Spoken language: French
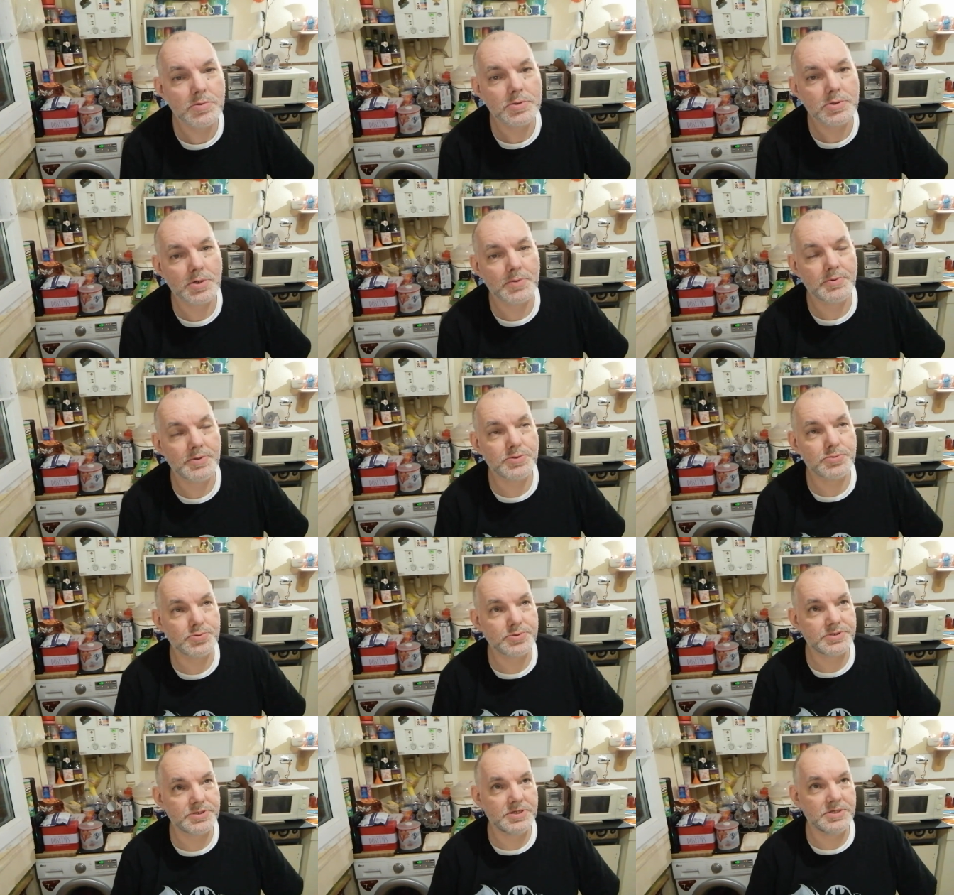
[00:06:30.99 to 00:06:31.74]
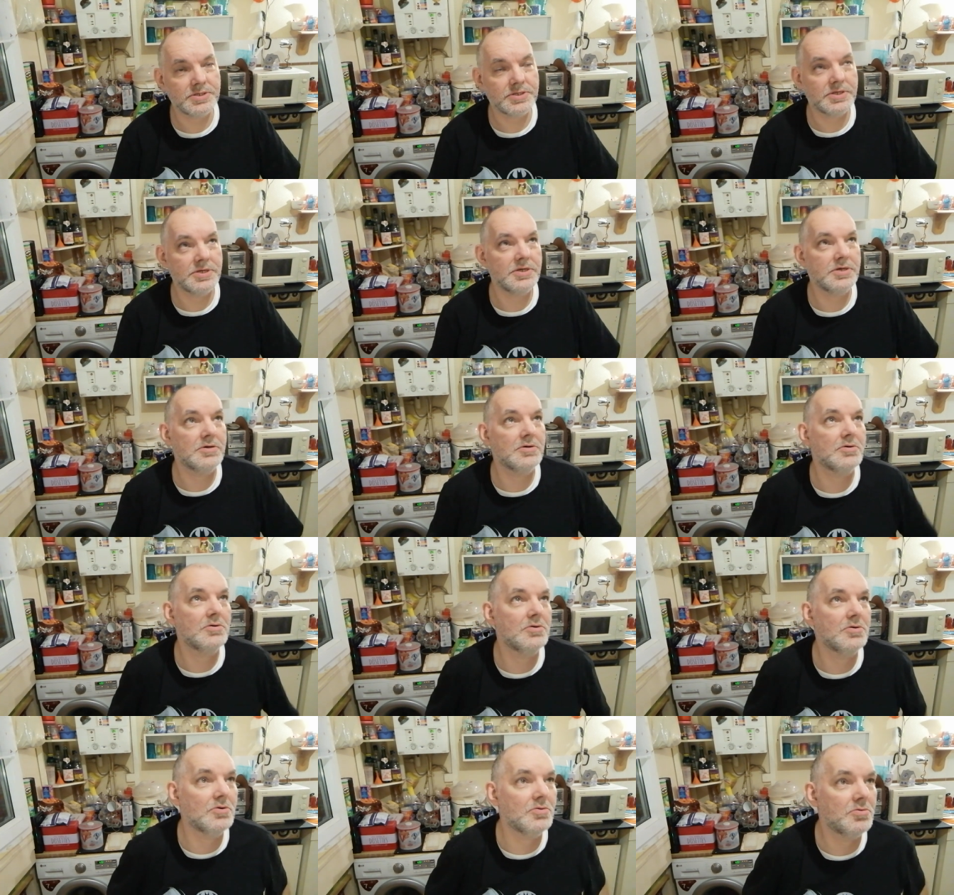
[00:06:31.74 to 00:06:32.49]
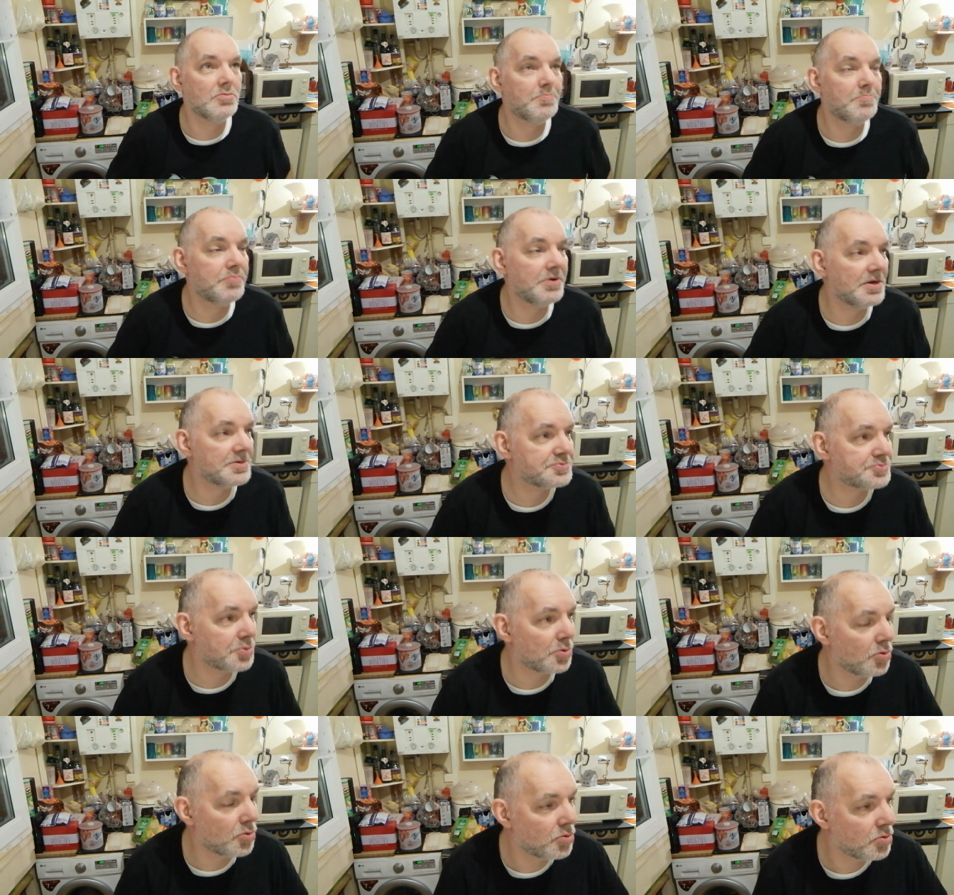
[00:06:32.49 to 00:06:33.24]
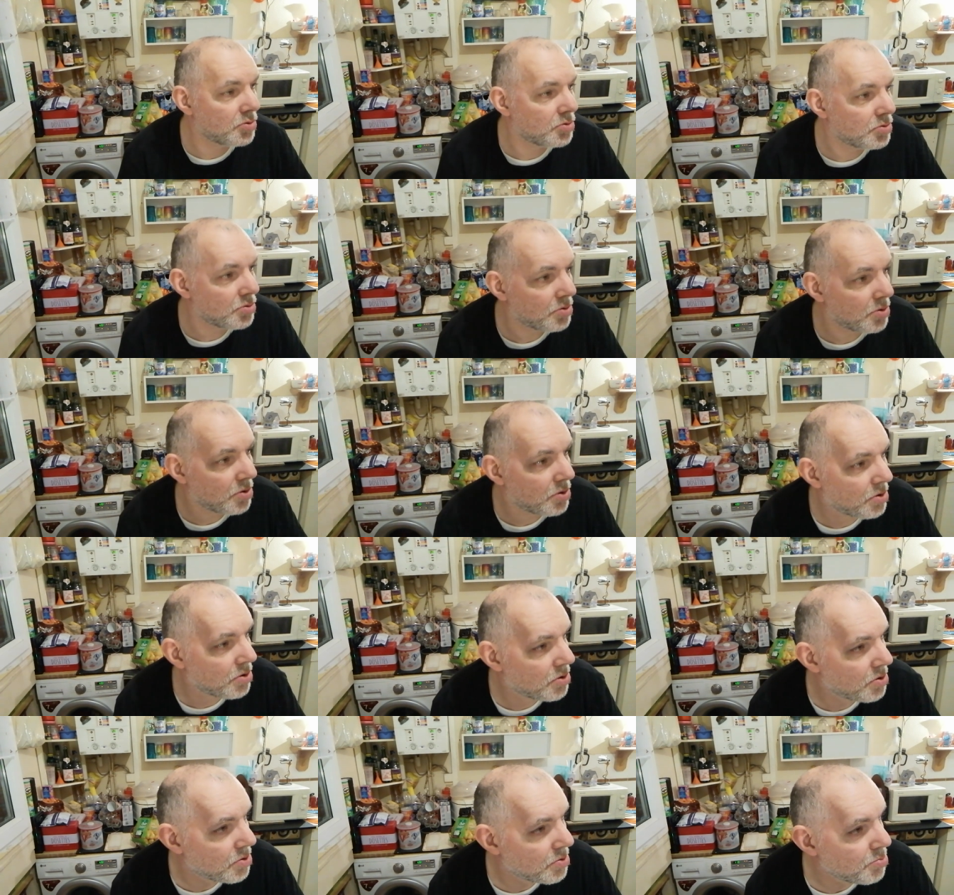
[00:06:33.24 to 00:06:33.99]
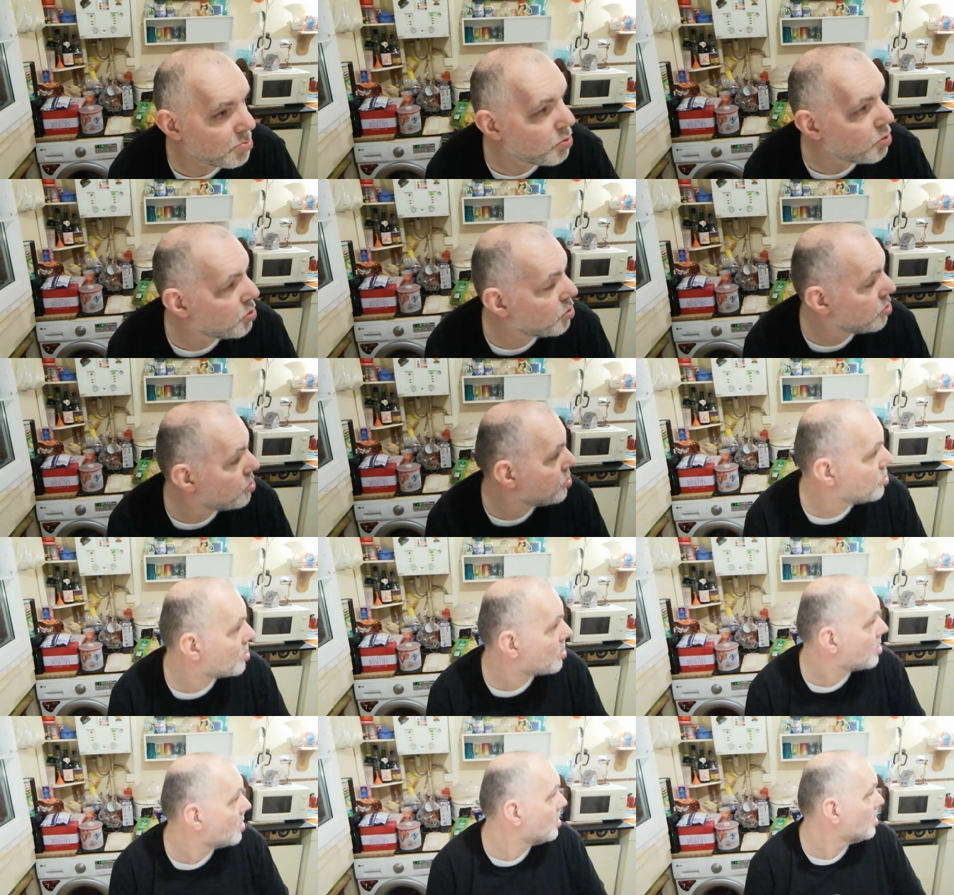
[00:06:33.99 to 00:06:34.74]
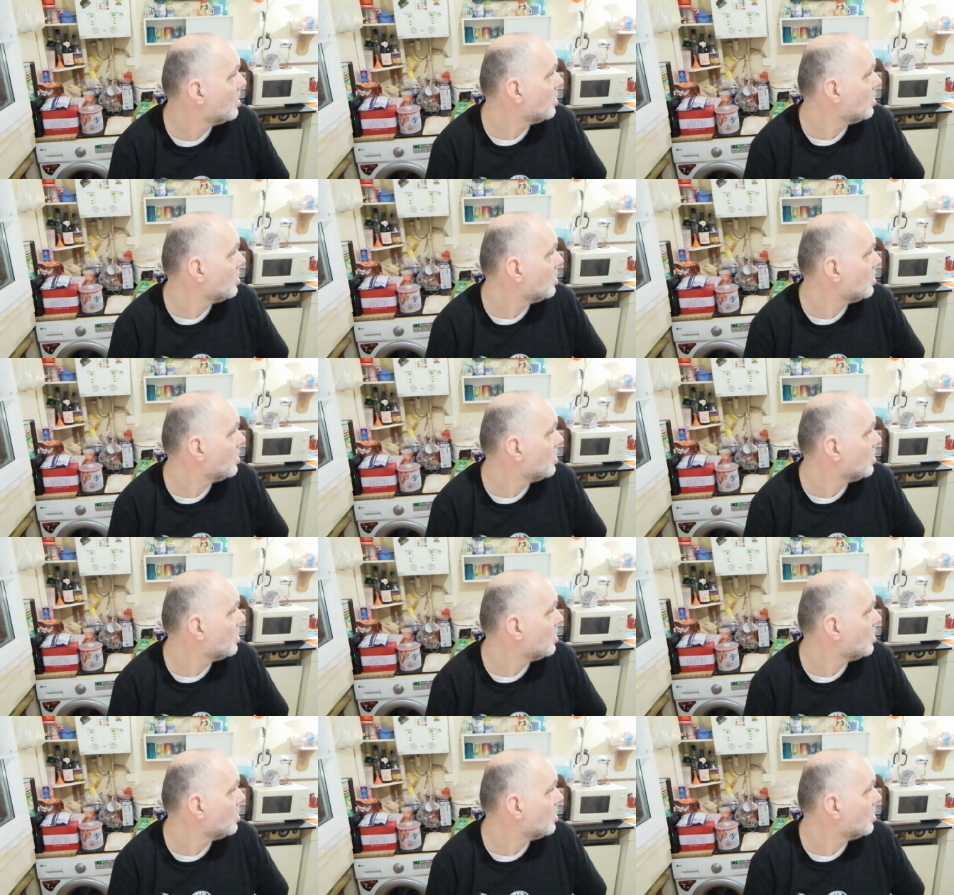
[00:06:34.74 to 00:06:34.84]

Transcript: J'ai enlevé tout ce qui était plafond, mur.